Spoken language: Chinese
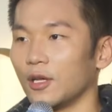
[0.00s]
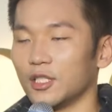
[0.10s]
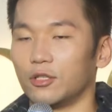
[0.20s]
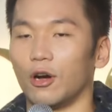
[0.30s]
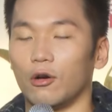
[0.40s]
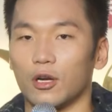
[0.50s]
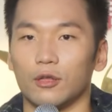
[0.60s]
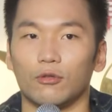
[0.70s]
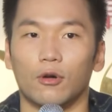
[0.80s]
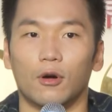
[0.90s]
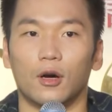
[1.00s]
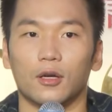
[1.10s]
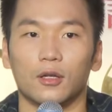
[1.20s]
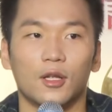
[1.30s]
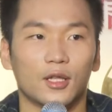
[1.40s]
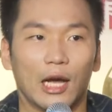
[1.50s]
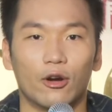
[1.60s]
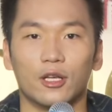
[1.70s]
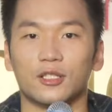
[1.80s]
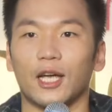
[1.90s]
林玉婷和李阳同场出席活
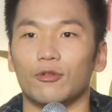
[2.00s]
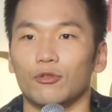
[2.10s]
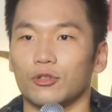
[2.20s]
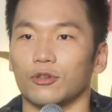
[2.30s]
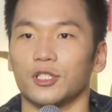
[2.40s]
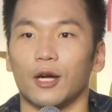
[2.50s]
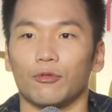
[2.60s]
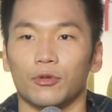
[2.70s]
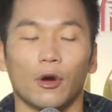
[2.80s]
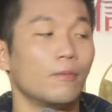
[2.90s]
动，两人表示